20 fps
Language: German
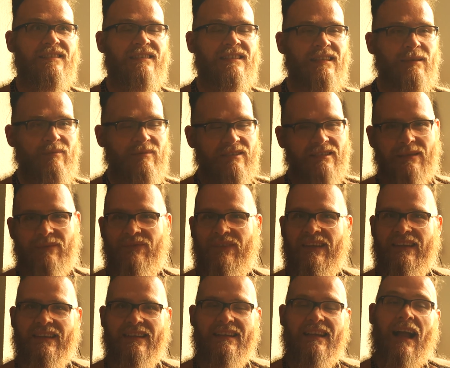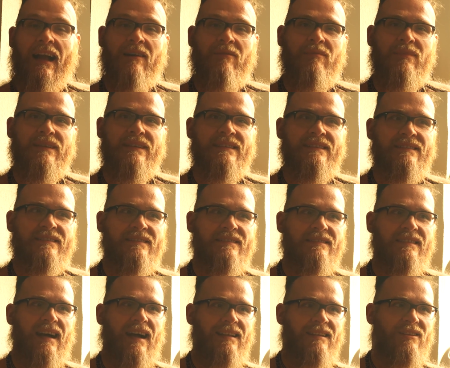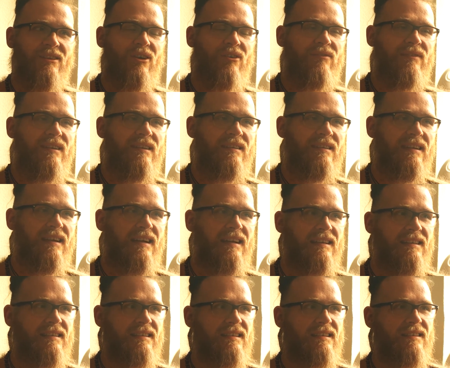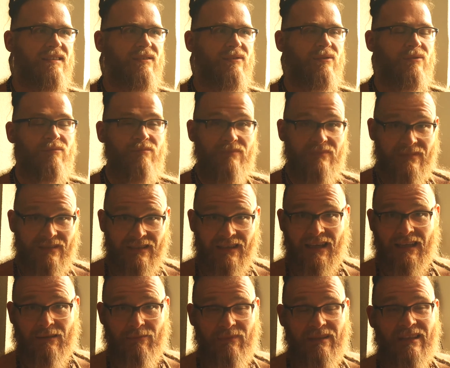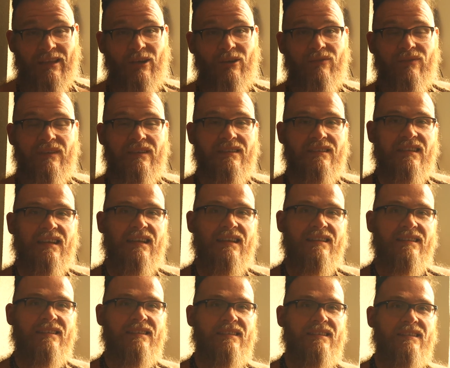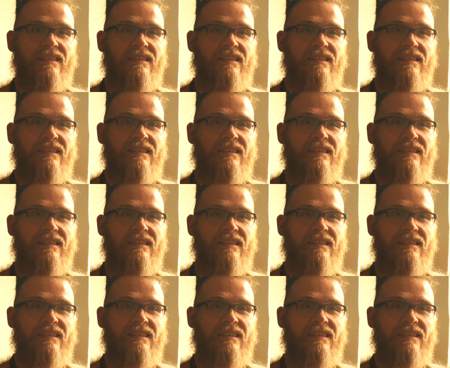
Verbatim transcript: indem ich den Weg gegangen bin an die Öffentlichkeit und direkt mit der Öffentlichkeit,